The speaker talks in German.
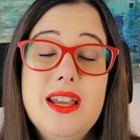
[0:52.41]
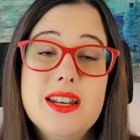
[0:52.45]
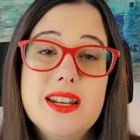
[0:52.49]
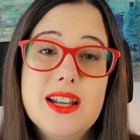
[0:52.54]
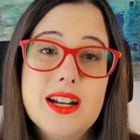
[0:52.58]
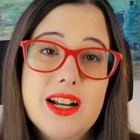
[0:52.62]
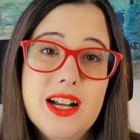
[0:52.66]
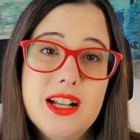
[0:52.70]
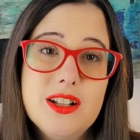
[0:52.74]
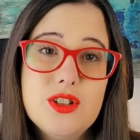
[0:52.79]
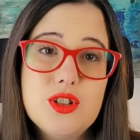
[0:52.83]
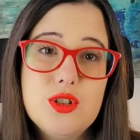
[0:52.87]

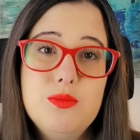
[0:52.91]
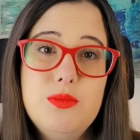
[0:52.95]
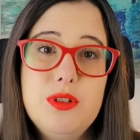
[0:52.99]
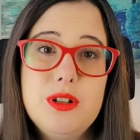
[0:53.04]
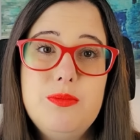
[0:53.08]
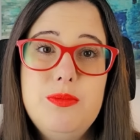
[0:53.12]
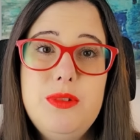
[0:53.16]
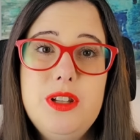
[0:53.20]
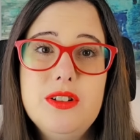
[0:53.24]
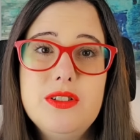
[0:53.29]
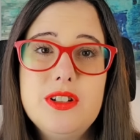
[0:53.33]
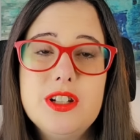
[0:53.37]
Da kannst du
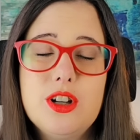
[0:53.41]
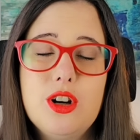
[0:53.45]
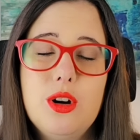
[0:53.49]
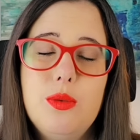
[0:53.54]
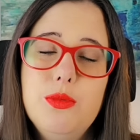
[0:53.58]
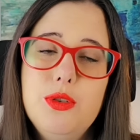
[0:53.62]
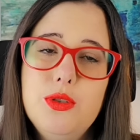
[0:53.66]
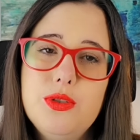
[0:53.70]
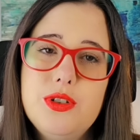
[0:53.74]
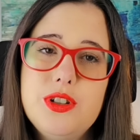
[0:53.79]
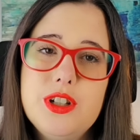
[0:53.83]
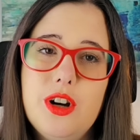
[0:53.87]
mit mir und der
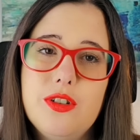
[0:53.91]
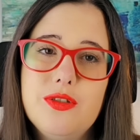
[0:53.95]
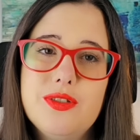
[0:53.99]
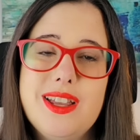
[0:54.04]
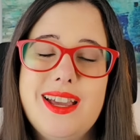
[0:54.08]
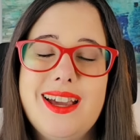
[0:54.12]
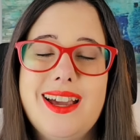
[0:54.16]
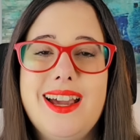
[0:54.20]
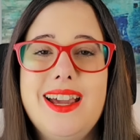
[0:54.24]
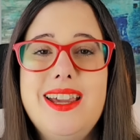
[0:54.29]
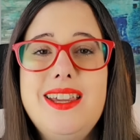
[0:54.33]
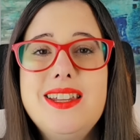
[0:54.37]
Community auf
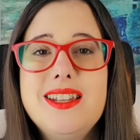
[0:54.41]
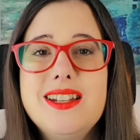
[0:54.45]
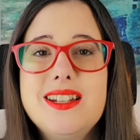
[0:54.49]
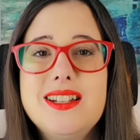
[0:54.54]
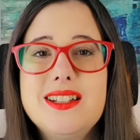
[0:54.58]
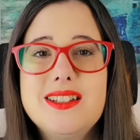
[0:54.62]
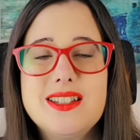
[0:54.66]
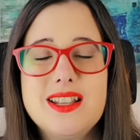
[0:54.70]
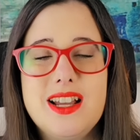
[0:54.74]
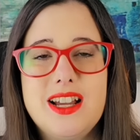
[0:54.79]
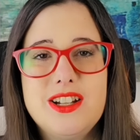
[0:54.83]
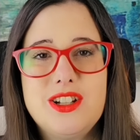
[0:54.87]
der
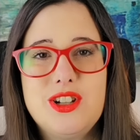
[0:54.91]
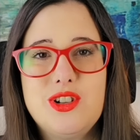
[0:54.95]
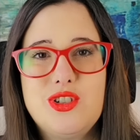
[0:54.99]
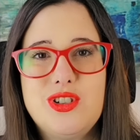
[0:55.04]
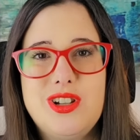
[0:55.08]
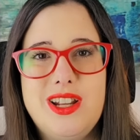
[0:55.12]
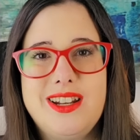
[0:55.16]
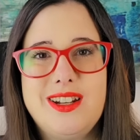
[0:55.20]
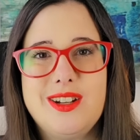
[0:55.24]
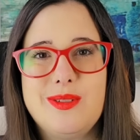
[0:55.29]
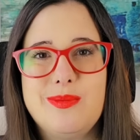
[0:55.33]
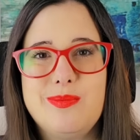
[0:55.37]
rechten Seite
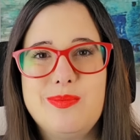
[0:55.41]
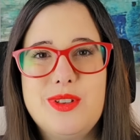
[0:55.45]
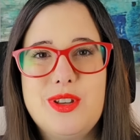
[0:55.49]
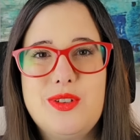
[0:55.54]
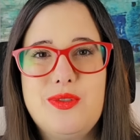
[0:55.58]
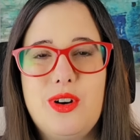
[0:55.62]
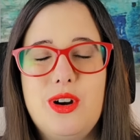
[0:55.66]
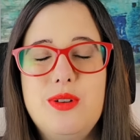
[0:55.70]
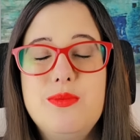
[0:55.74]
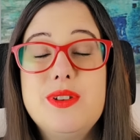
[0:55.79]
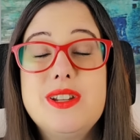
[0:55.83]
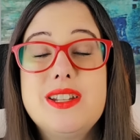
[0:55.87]
chatten.
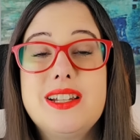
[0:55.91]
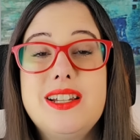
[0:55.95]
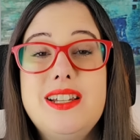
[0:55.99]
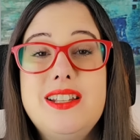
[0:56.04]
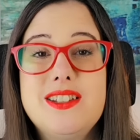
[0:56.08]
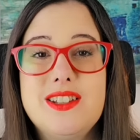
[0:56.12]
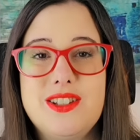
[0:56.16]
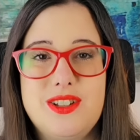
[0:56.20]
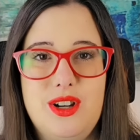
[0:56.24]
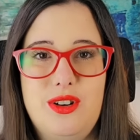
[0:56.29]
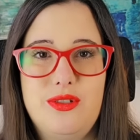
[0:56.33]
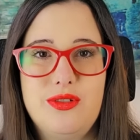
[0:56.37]
Ich freue mich
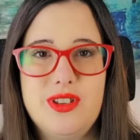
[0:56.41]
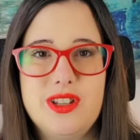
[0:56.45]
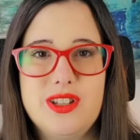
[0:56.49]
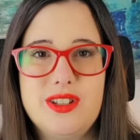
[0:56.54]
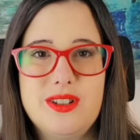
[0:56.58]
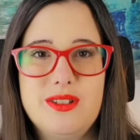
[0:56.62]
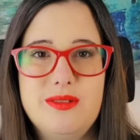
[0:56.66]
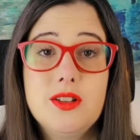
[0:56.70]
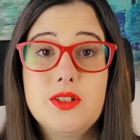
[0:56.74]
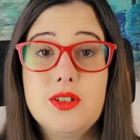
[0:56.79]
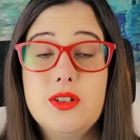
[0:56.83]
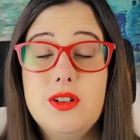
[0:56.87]
riesig auf
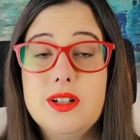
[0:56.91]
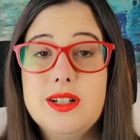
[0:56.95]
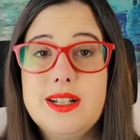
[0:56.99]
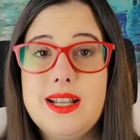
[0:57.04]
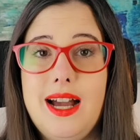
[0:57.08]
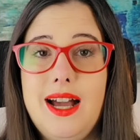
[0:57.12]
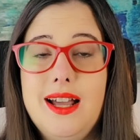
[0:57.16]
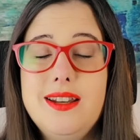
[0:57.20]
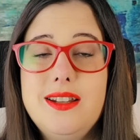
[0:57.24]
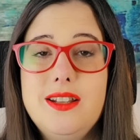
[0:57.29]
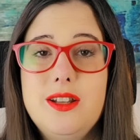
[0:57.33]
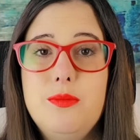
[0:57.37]
dich. So, und
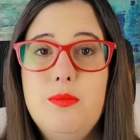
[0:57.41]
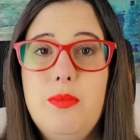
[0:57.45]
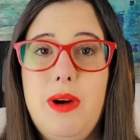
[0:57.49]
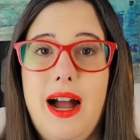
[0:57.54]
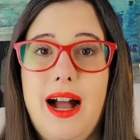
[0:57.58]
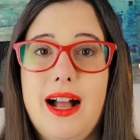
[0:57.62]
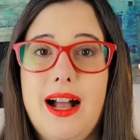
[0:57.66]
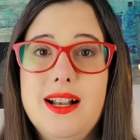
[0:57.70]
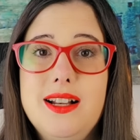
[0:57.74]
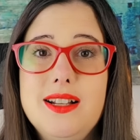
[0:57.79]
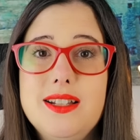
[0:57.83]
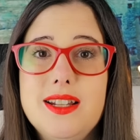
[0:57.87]
gerade im
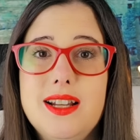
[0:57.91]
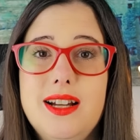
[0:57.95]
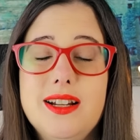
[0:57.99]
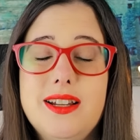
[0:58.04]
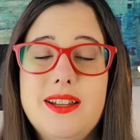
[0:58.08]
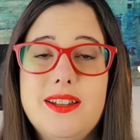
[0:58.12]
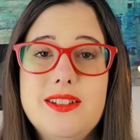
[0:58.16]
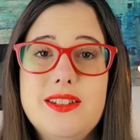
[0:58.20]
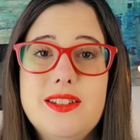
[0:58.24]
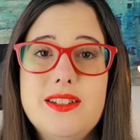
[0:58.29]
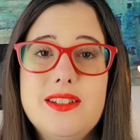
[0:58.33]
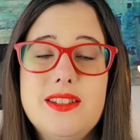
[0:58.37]

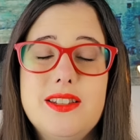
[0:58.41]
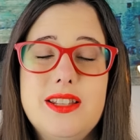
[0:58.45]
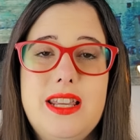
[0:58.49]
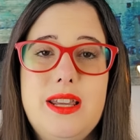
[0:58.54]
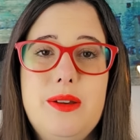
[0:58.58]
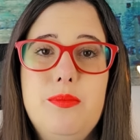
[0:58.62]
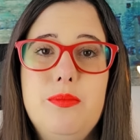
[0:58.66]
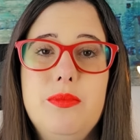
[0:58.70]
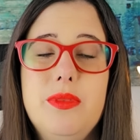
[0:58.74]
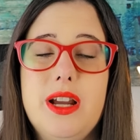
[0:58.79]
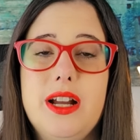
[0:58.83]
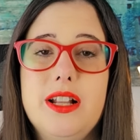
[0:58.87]
Alltag ist es
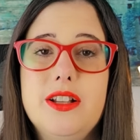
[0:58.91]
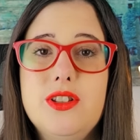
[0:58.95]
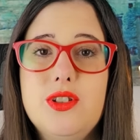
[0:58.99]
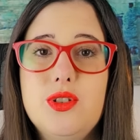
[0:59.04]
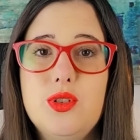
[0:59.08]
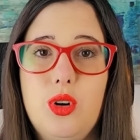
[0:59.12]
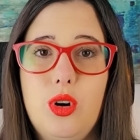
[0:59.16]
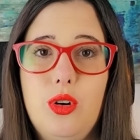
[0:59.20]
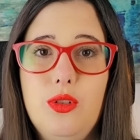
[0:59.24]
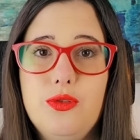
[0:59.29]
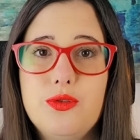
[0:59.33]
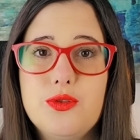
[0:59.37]
eben
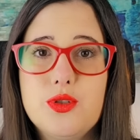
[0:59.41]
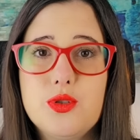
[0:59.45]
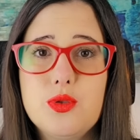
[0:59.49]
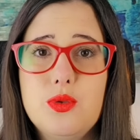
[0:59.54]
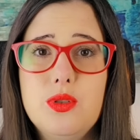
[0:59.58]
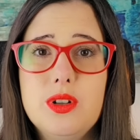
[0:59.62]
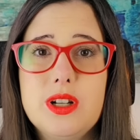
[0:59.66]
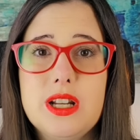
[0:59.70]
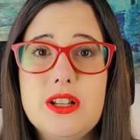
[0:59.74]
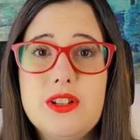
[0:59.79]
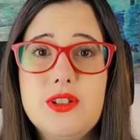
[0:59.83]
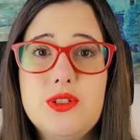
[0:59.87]
ganz oft
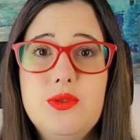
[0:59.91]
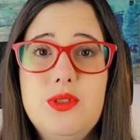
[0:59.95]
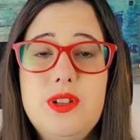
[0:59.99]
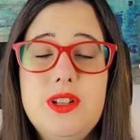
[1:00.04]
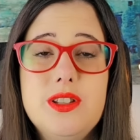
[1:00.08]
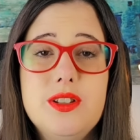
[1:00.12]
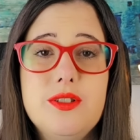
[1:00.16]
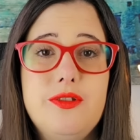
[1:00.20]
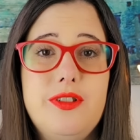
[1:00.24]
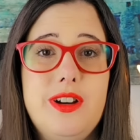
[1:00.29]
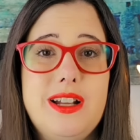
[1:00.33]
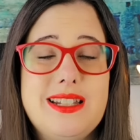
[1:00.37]
so, dass du
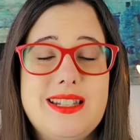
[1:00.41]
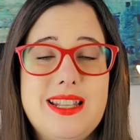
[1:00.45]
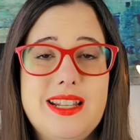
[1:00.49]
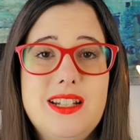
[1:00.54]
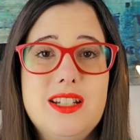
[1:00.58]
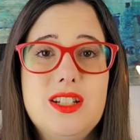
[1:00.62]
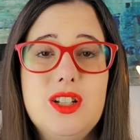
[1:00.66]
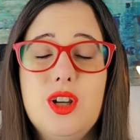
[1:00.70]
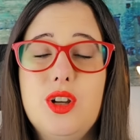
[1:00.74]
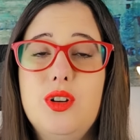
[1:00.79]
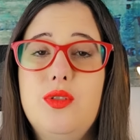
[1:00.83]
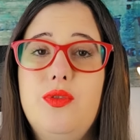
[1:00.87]
diese
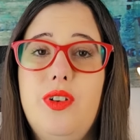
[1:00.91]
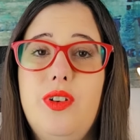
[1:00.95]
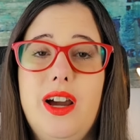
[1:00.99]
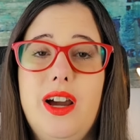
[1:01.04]
verdeckteren